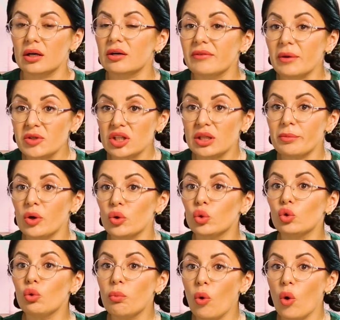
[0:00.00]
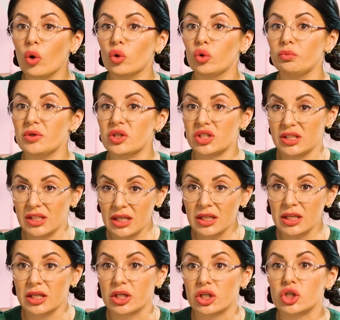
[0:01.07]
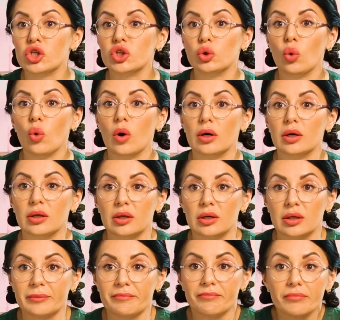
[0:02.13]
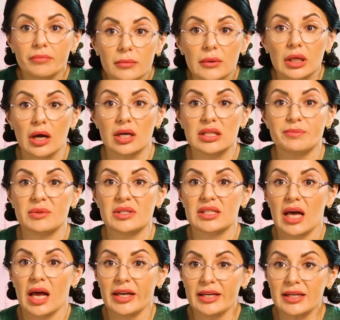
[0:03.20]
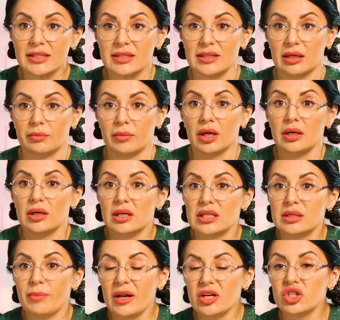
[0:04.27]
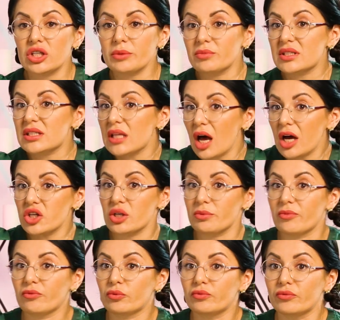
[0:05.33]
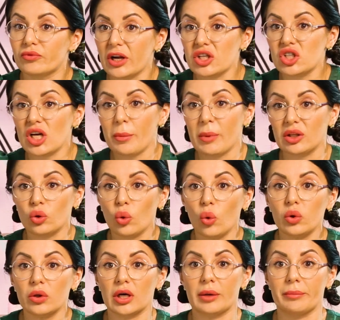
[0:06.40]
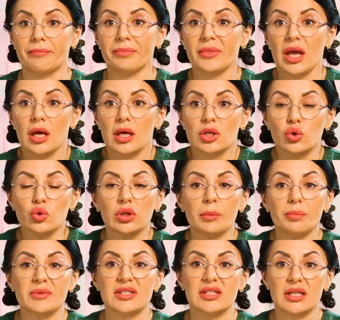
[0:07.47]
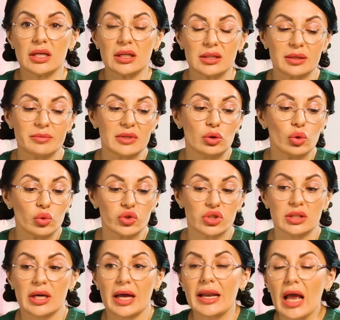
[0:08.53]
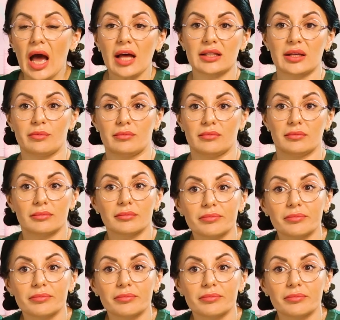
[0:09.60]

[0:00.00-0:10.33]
А вообще-то мое глубокое убеждение, что а, как специалистам с большим стажем, врачам-онкологам, с онкопациентами должен рядом